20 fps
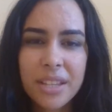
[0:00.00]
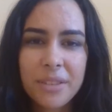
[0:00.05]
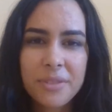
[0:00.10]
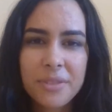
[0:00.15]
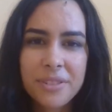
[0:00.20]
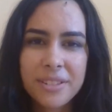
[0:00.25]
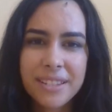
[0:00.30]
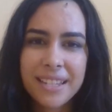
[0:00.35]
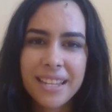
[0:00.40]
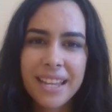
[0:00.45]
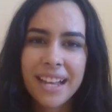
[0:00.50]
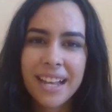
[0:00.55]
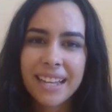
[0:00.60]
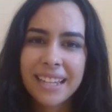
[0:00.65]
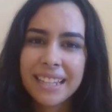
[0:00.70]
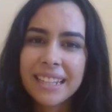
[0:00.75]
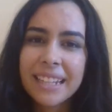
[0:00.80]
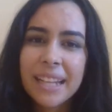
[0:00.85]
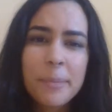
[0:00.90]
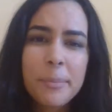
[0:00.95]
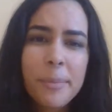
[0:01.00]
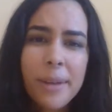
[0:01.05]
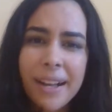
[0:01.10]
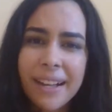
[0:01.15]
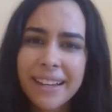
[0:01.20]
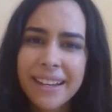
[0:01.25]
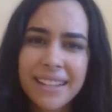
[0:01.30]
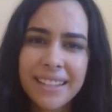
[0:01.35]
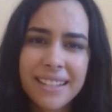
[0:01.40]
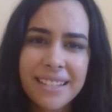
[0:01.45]
e você aí nem para
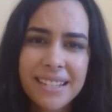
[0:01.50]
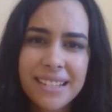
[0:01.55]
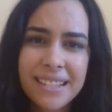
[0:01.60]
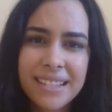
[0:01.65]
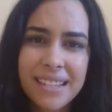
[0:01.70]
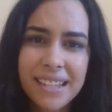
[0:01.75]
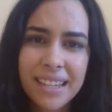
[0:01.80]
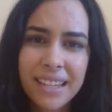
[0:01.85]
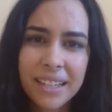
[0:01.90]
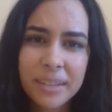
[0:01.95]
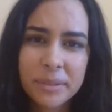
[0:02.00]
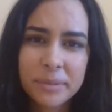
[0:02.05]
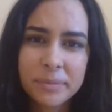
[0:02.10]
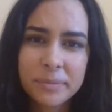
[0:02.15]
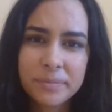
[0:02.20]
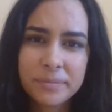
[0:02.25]
agradecer.